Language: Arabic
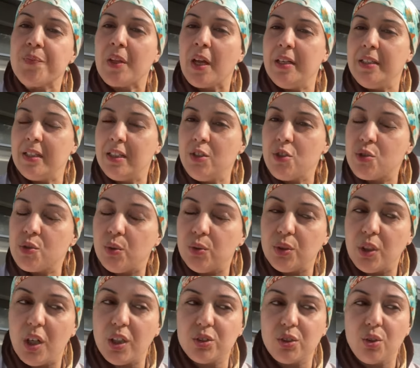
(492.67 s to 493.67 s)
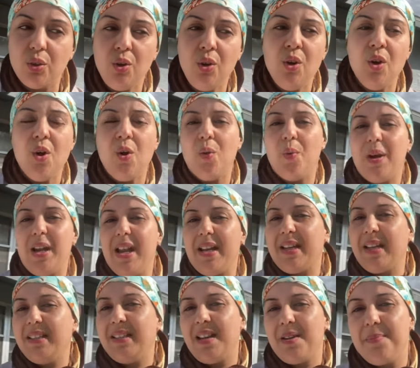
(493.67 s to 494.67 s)
نجلسوا نهضروا
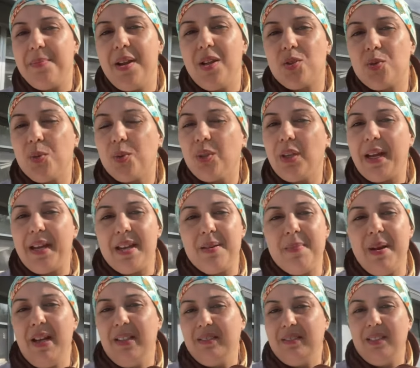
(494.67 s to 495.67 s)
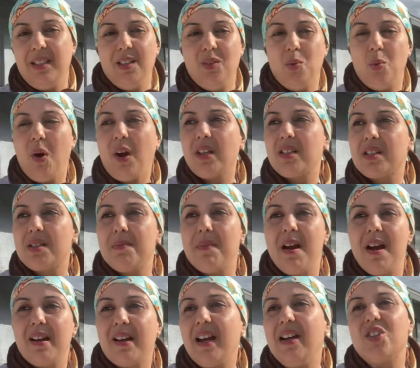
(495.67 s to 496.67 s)
ولكن البنات والله ما عندي الوقت
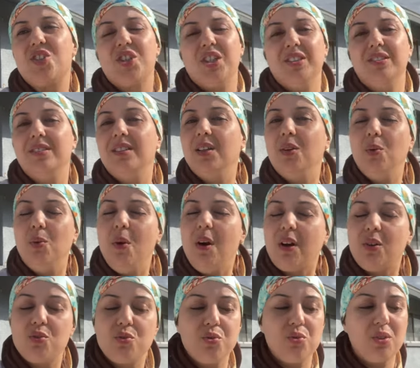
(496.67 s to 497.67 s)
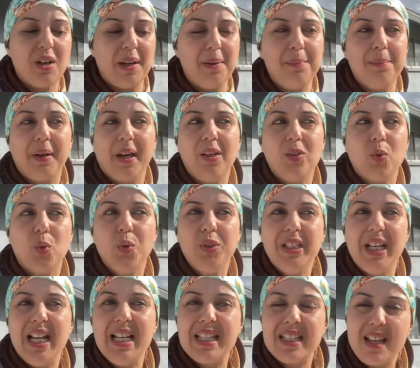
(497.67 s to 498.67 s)
ما كانش عندي الوقت وكنبغي نكون
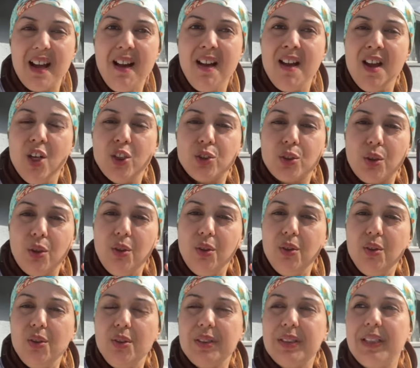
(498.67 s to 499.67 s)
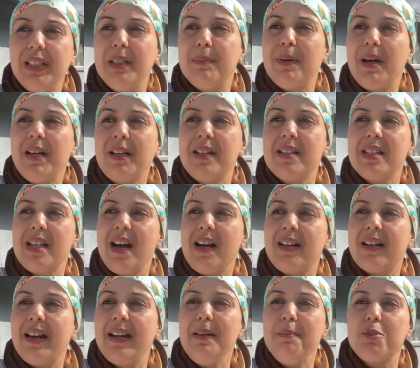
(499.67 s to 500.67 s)
جالسه ترونكيل مع راسي
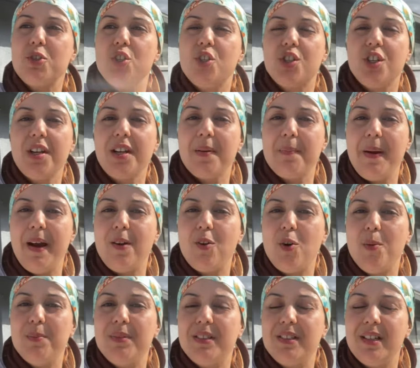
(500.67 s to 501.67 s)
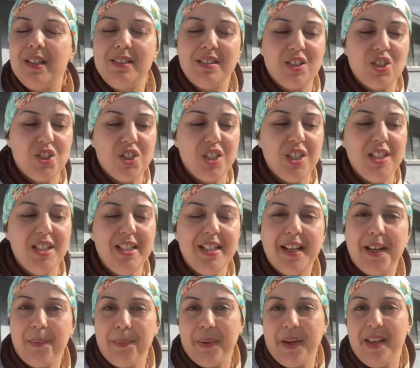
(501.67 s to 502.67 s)
هكايا باش نشارك معاكم هذاك الشيء اللي
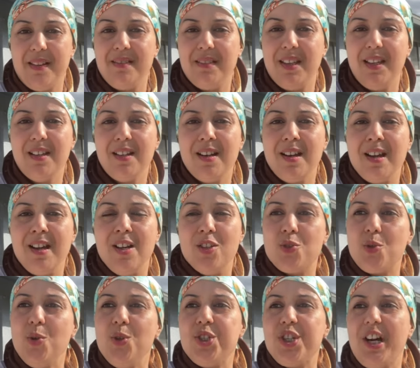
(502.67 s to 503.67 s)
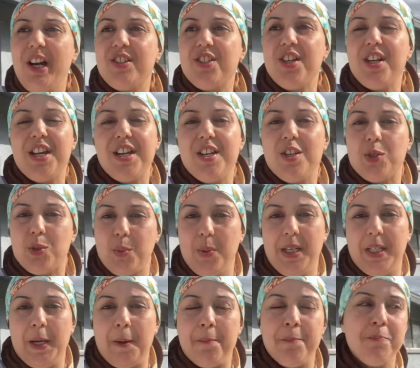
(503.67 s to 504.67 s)
كنبغي ندير تكون شي حاجه اللي هي
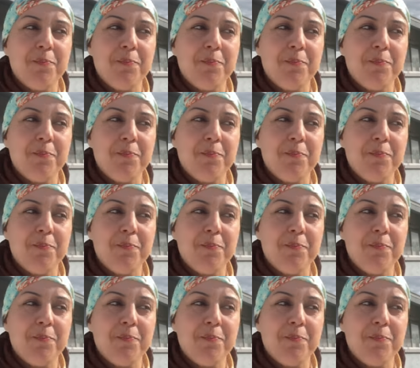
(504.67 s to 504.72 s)
زوينه